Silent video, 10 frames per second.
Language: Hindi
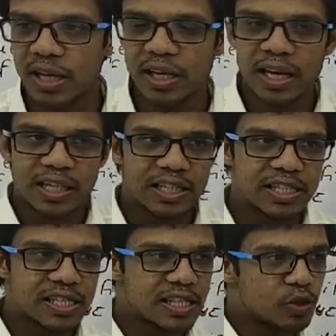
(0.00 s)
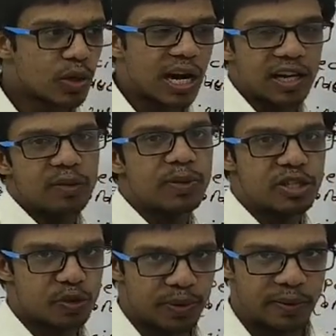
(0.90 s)
है कि जैसे जो नाटक
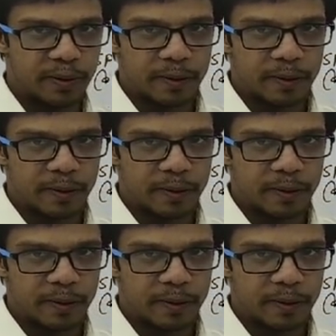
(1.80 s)
मंच पे